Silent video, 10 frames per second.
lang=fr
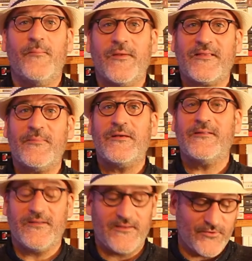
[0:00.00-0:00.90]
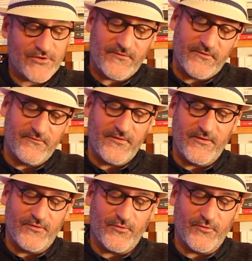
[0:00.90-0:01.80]
Merci Bad. Alors j'avais envie
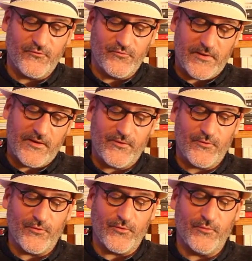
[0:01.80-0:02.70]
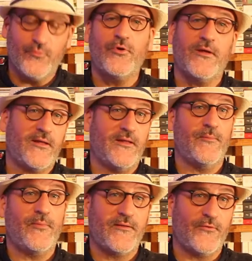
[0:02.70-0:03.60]
de vous parler d'un bouquin qui
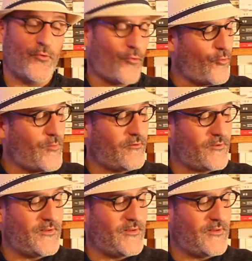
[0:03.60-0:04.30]
n'est pas un roman,